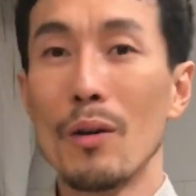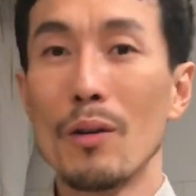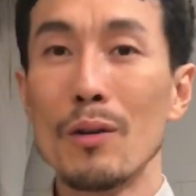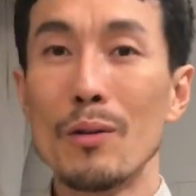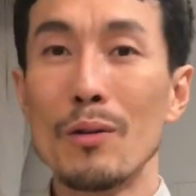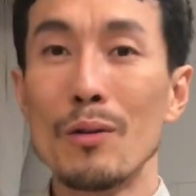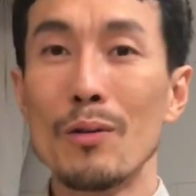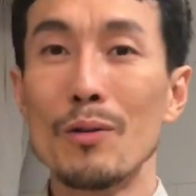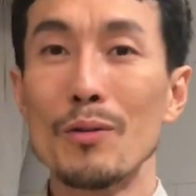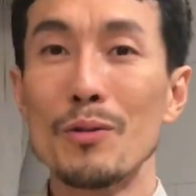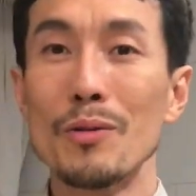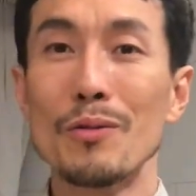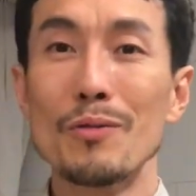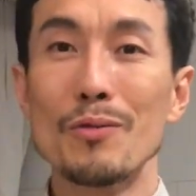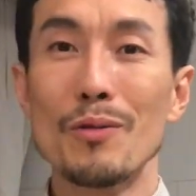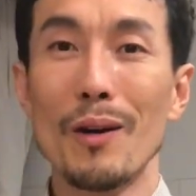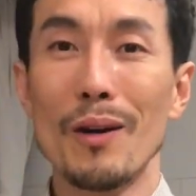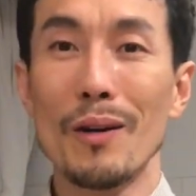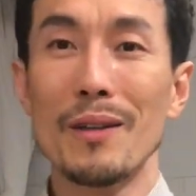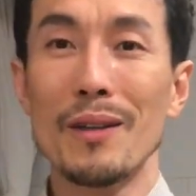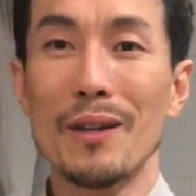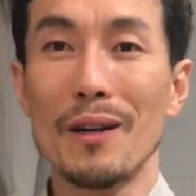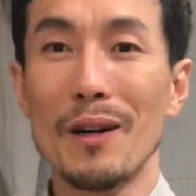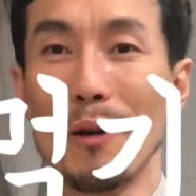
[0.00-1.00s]
이거로
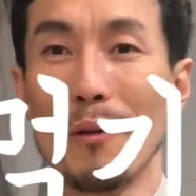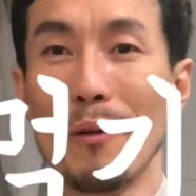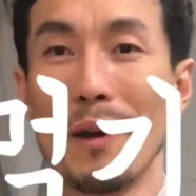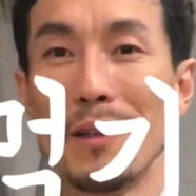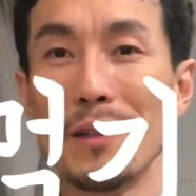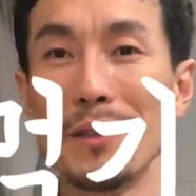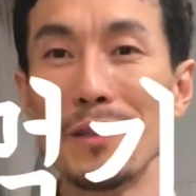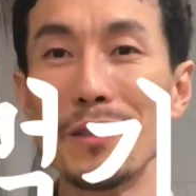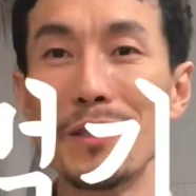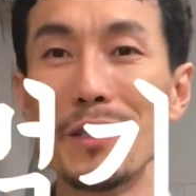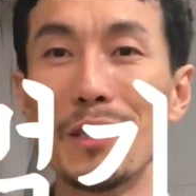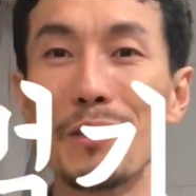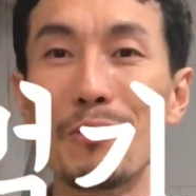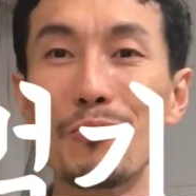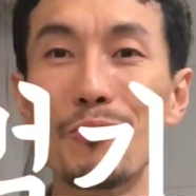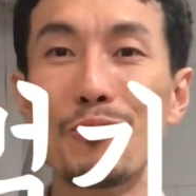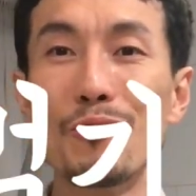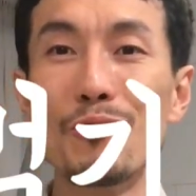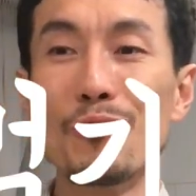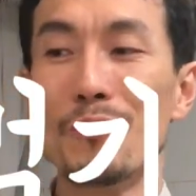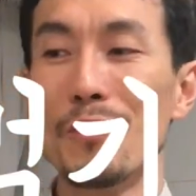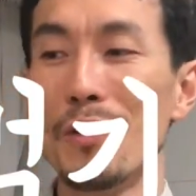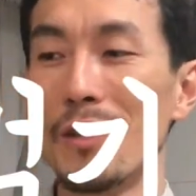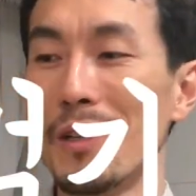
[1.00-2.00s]
청소하니까 완전
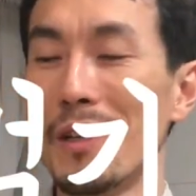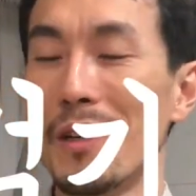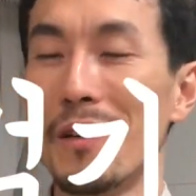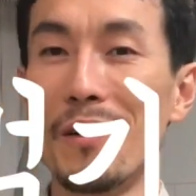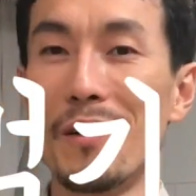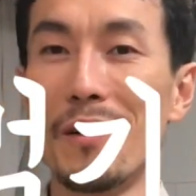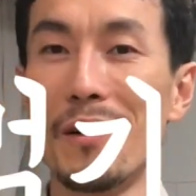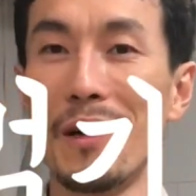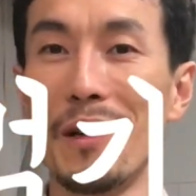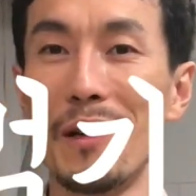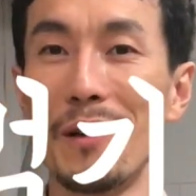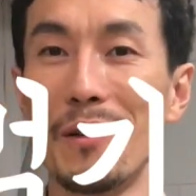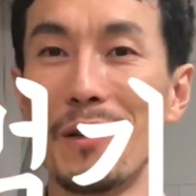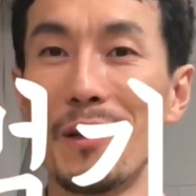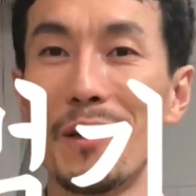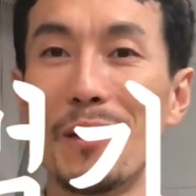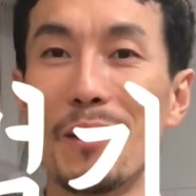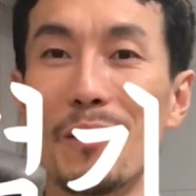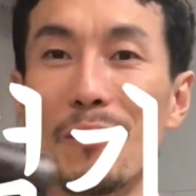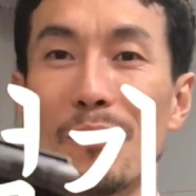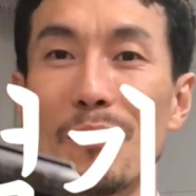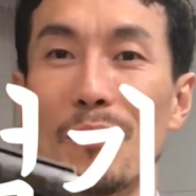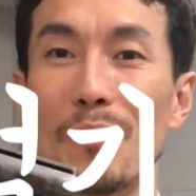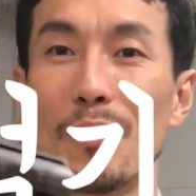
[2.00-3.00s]
시군중 먹긴 거예요
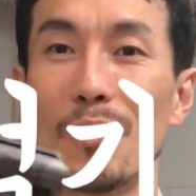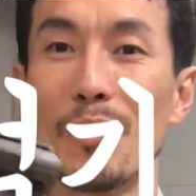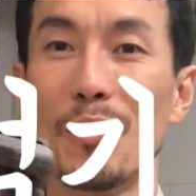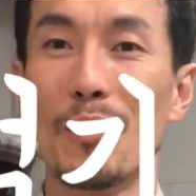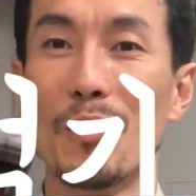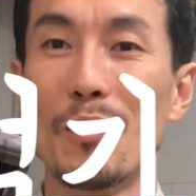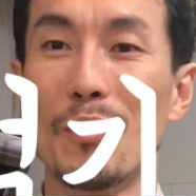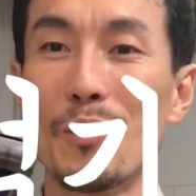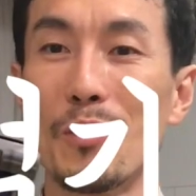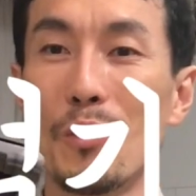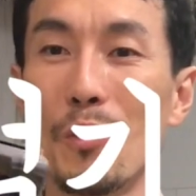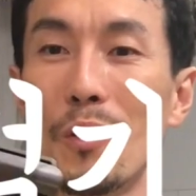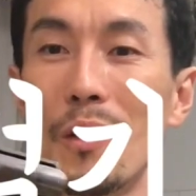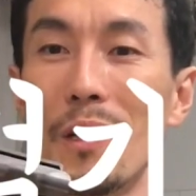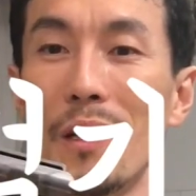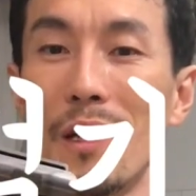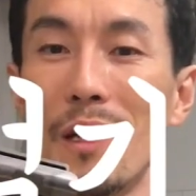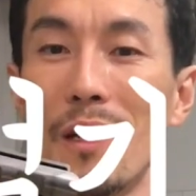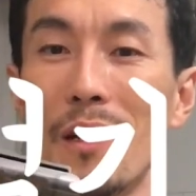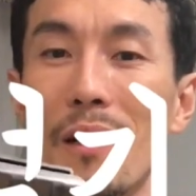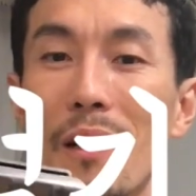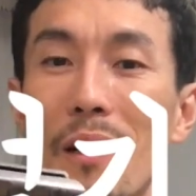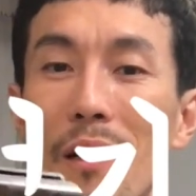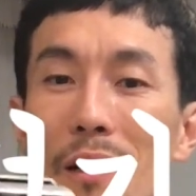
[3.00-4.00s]
이
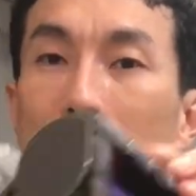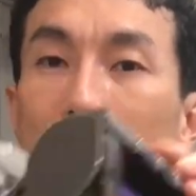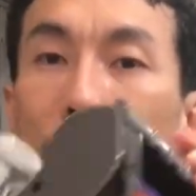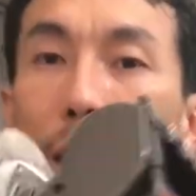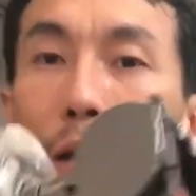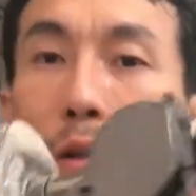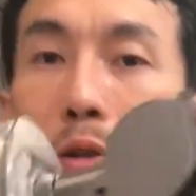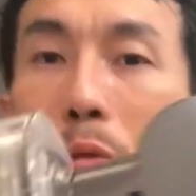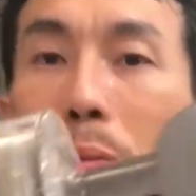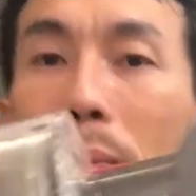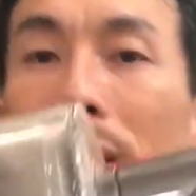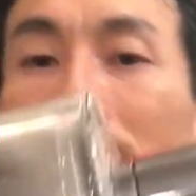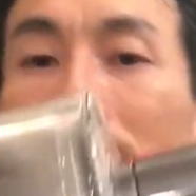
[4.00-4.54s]
돌리니까 얘로